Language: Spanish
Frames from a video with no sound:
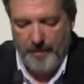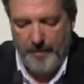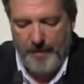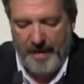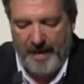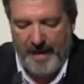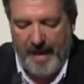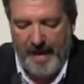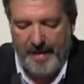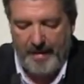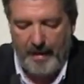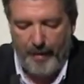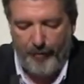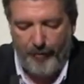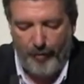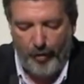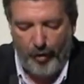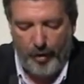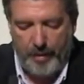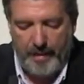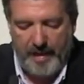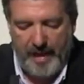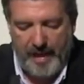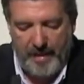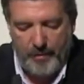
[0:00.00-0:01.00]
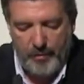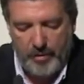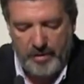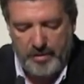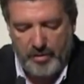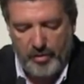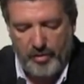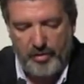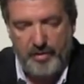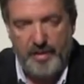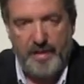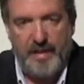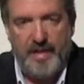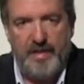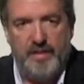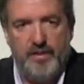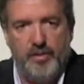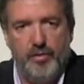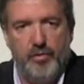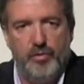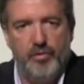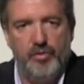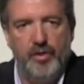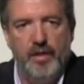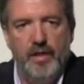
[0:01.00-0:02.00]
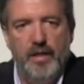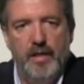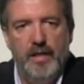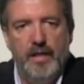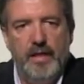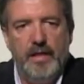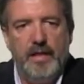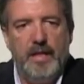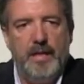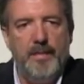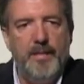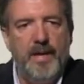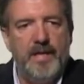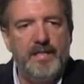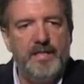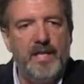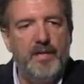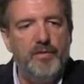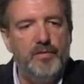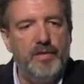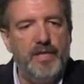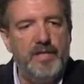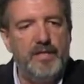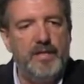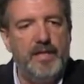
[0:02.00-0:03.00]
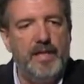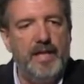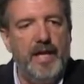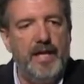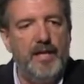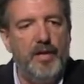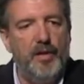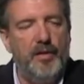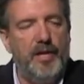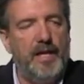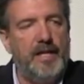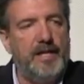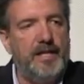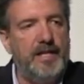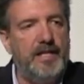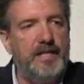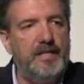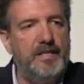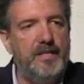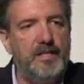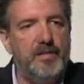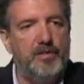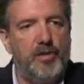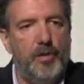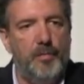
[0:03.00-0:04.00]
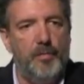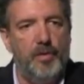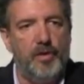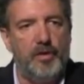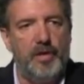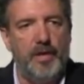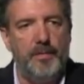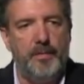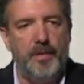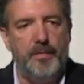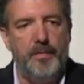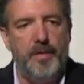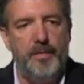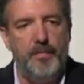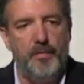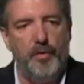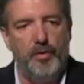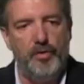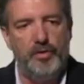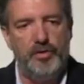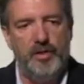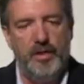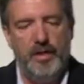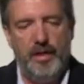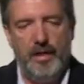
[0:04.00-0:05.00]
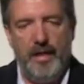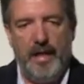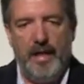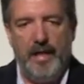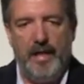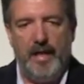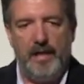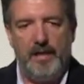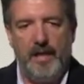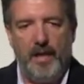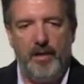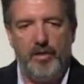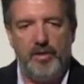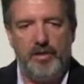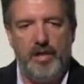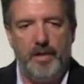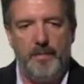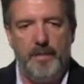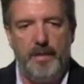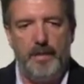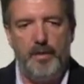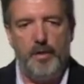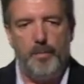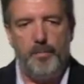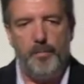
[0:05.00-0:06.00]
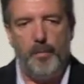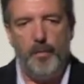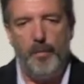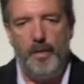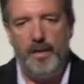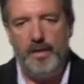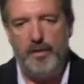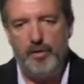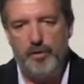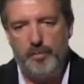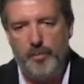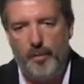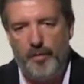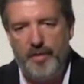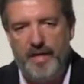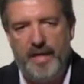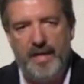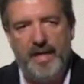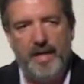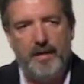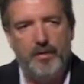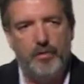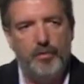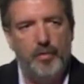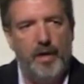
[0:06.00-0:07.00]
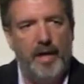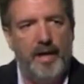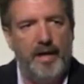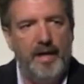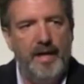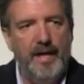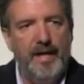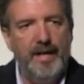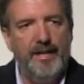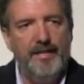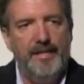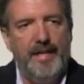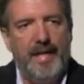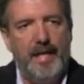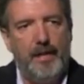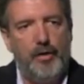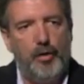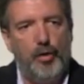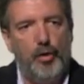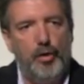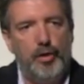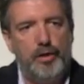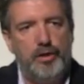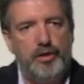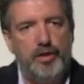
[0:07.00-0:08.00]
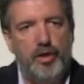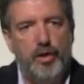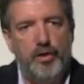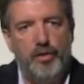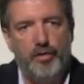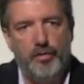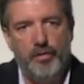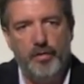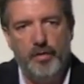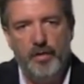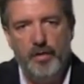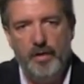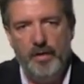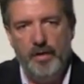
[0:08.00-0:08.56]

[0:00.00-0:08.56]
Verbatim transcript: para reforzar nuestros derechos, y más en un escenario de crisis como el que vivimos, en el que los servicios públicos podían actuar de colchón